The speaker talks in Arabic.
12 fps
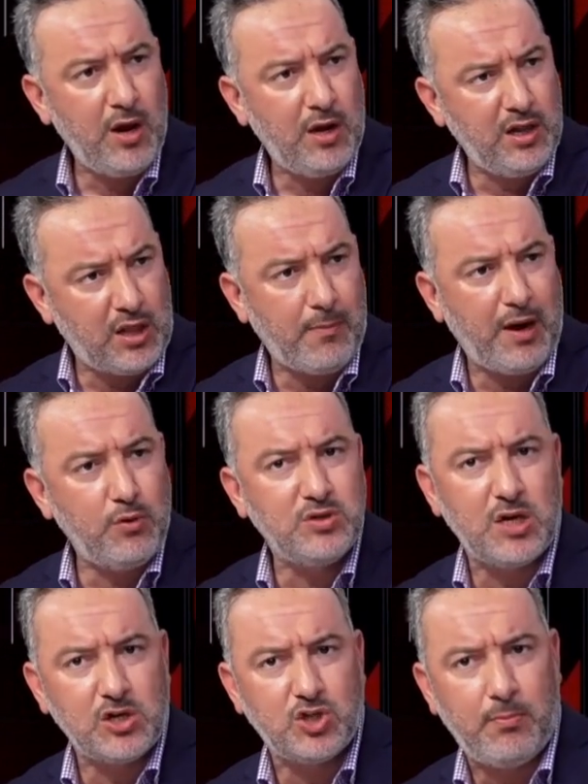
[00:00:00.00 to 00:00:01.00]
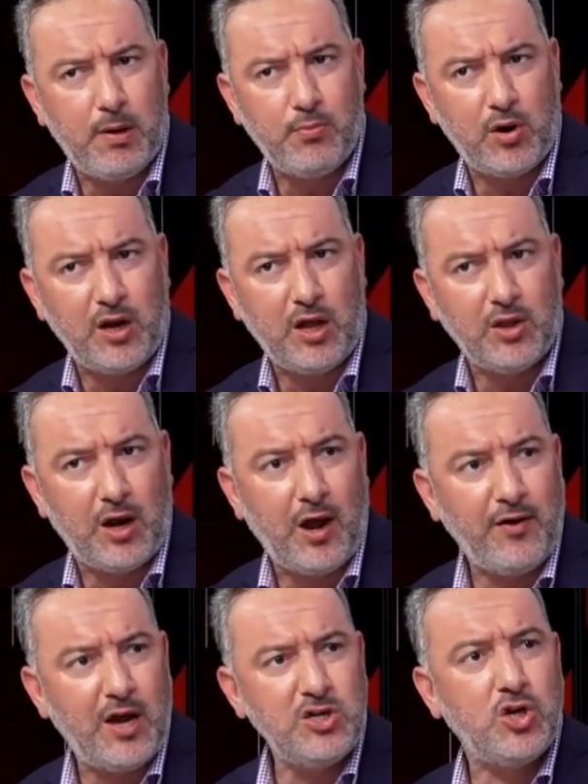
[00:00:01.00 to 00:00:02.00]
اللي تابعه لوزاره الشباب والرياضه
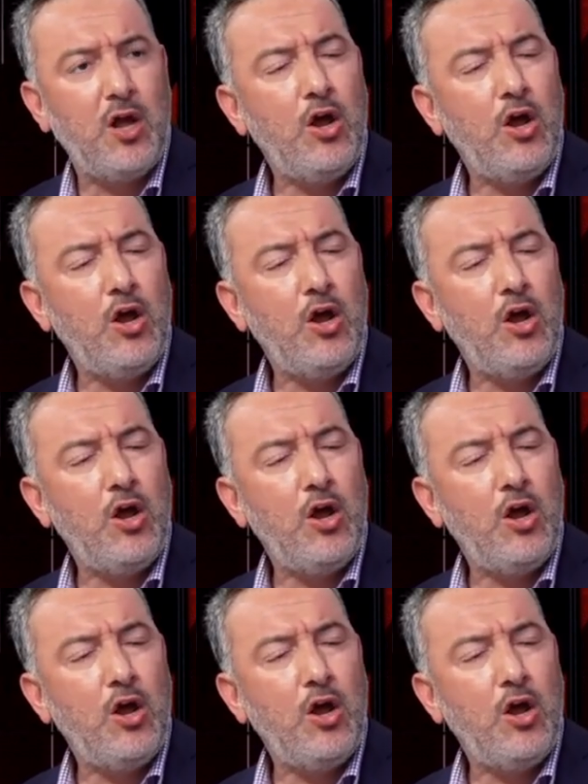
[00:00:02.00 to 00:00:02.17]
لانالج